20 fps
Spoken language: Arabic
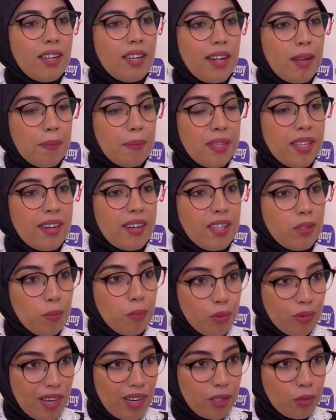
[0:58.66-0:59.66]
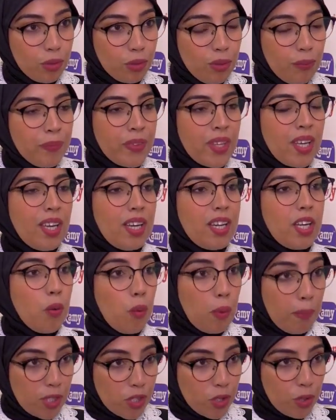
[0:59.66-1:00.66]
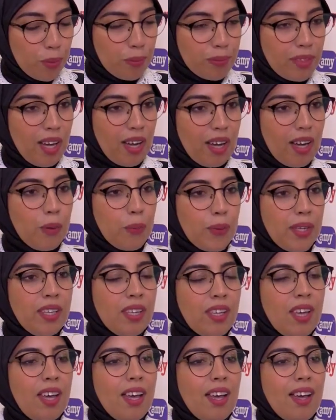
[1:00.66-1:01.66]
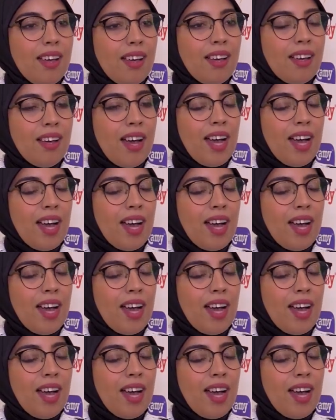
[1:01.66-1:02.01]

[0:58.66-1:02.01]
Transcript: رامي ريد بوفالو اللي هو مشروب طاقوي آه،